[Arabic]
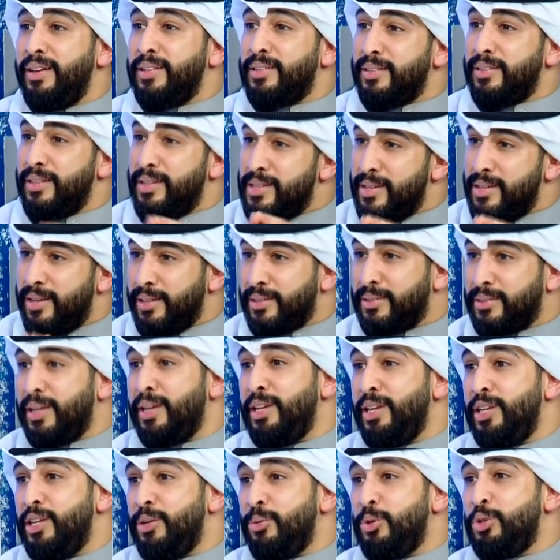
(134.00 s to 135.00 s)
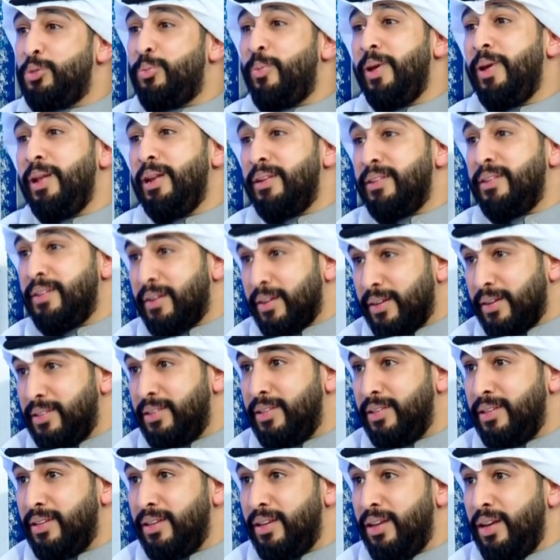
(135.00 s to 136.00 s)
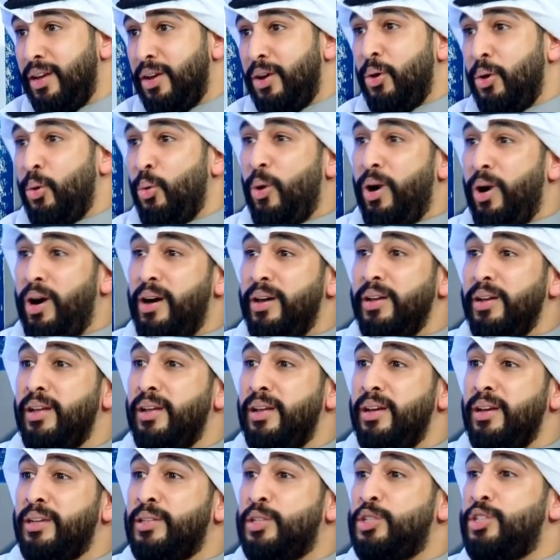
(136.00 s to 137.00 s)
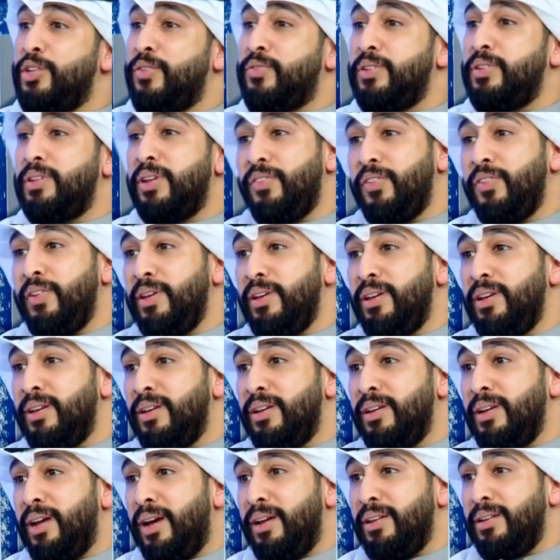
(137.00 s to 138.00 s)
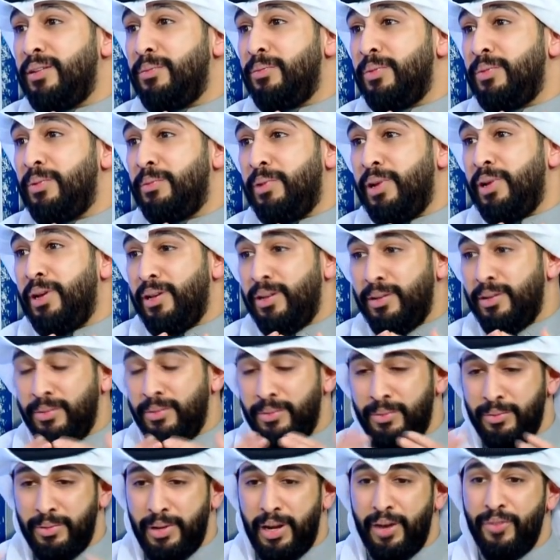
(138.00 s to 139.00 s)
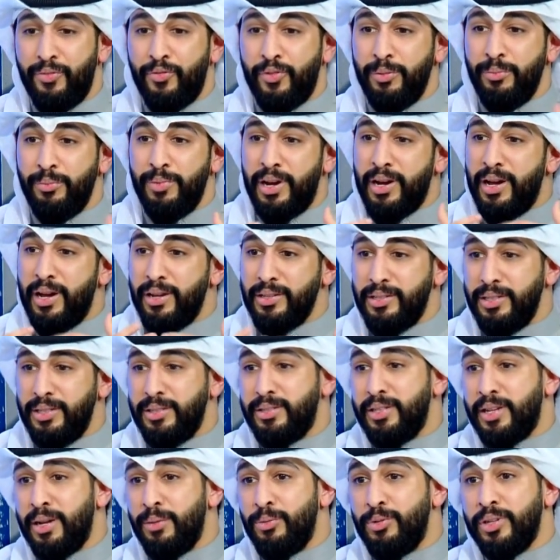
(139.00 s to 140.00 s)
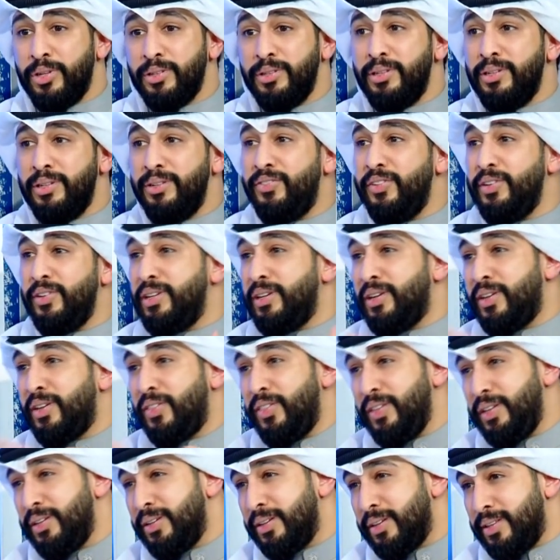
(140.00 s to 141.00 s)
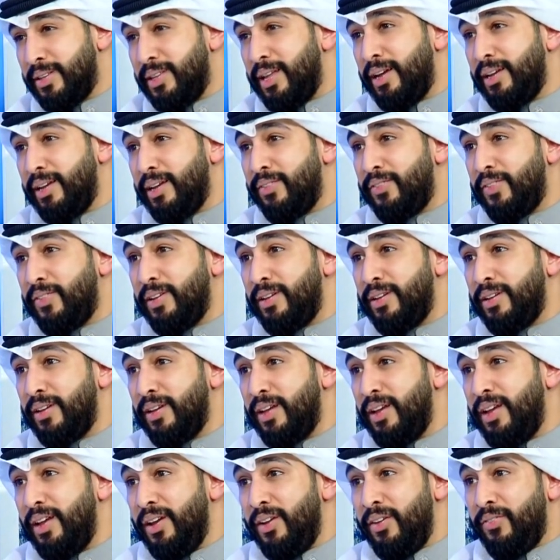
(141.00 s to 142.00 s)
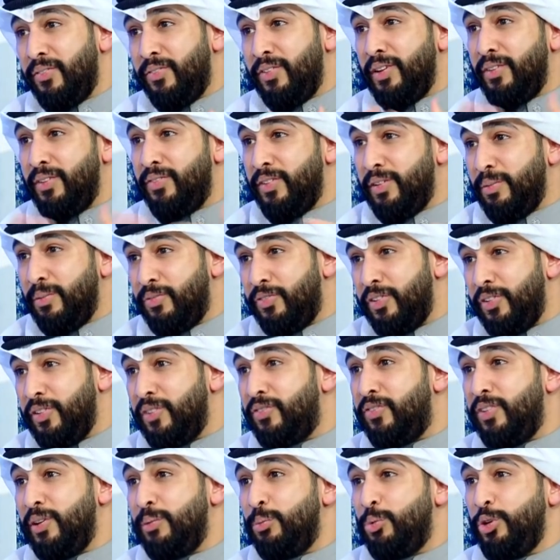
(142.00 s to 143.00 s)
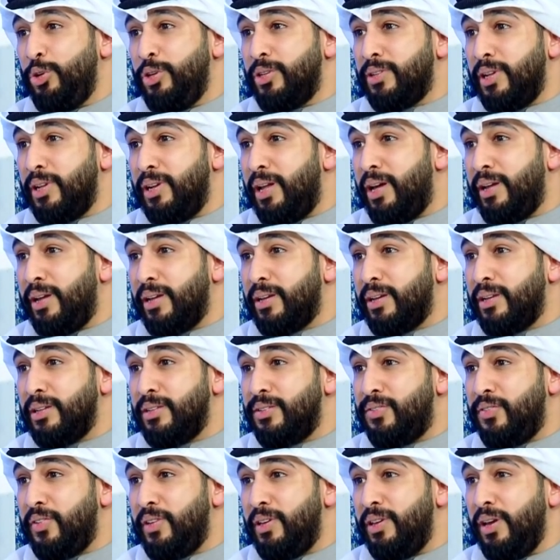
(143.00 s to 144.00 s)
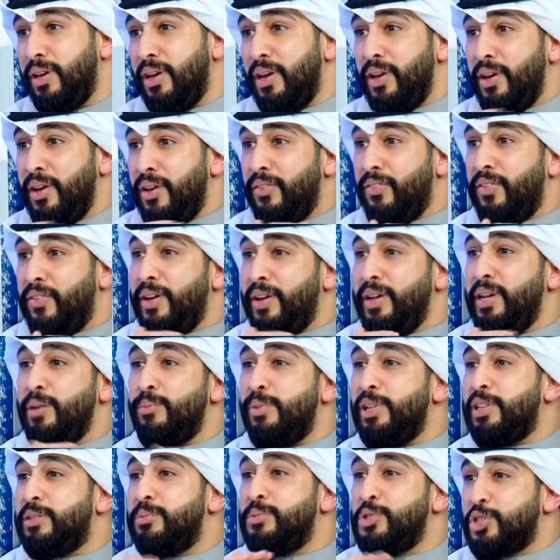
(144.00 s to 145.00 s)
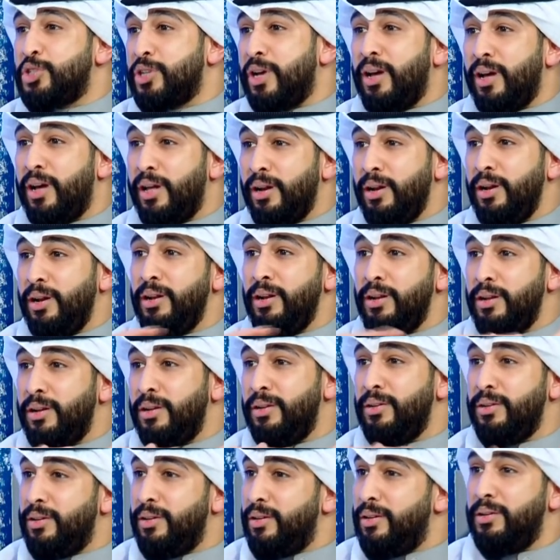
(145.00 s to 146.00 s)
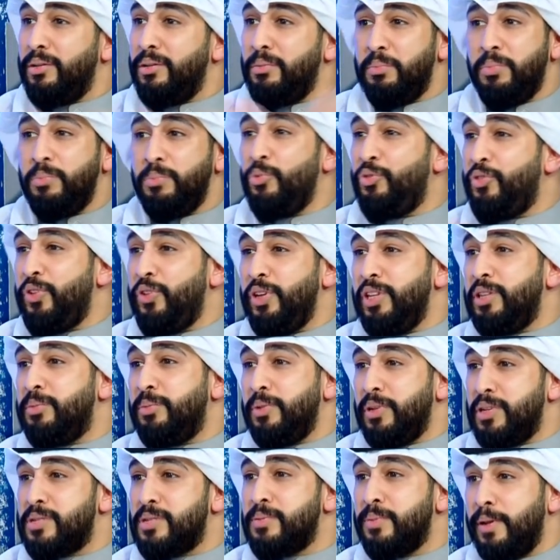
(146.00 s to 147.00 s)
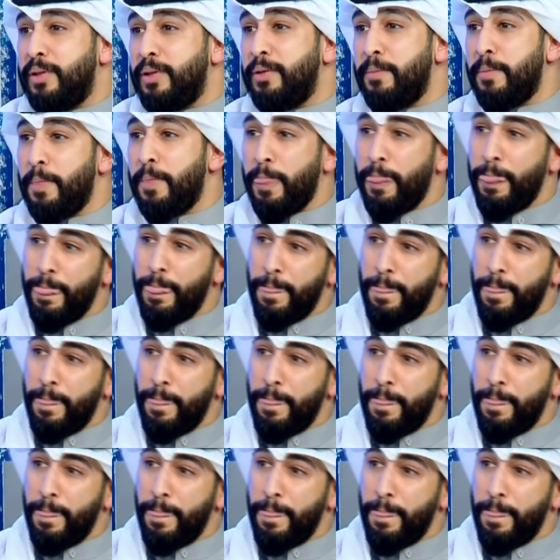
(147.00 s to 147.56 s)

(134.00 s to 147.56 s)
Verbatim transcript: الطي وتبين لنا الردي وانا اكتشفت ان في يعني عفوا مع خالص احترامي وتقديري في كثير ردايه في في في في, في المحيط اللي انا كنت فيه فهد فانا عملت مشغال آه، مفيد فهد بالنسبه هو لي. زعل